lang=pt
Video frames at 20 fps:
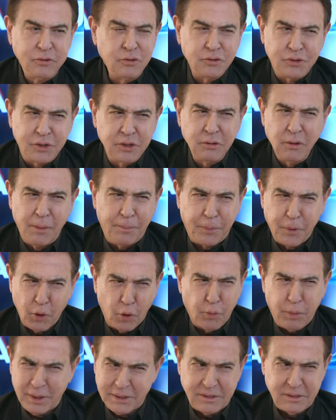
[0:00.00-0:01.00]
não tinham a
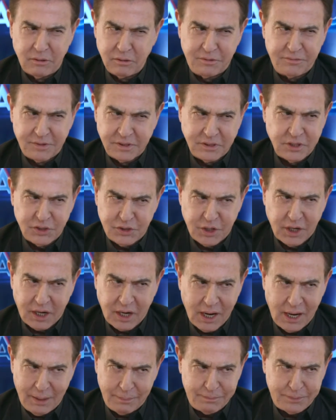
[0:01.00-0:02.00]
preocupação de fazer
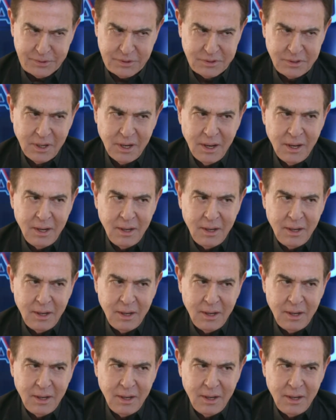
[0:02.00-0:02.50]
check-ups.